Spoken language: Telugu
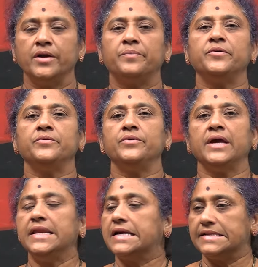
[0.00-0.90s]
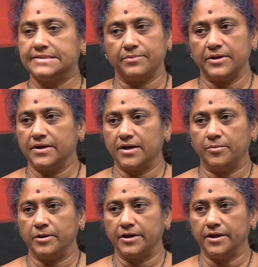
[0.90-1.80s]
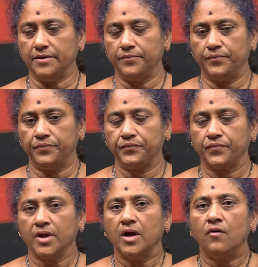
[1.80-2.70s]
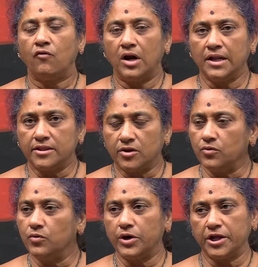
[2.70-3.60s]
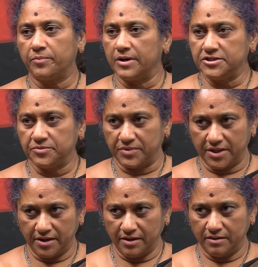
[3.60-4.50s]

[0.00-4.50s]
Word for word: ఇప్పుడు ఎన్నికల సమయం కాబట్టి వాళ్ళిద్దరూ నోటికి పని చెప్తే